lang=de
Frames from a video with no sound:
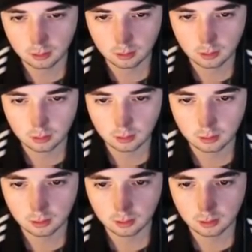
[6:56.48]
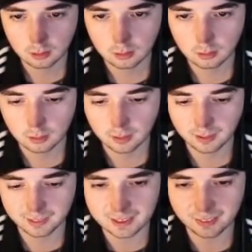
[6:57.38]
das ein Familienvater. Ja,
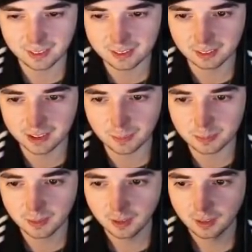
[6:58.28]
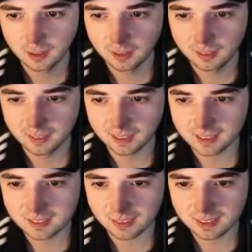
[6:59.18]
das oh, war so. Ich hab, er hat
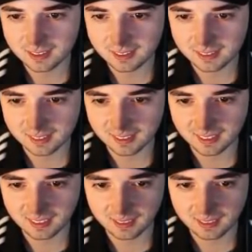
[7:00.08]
locker keine Materialien,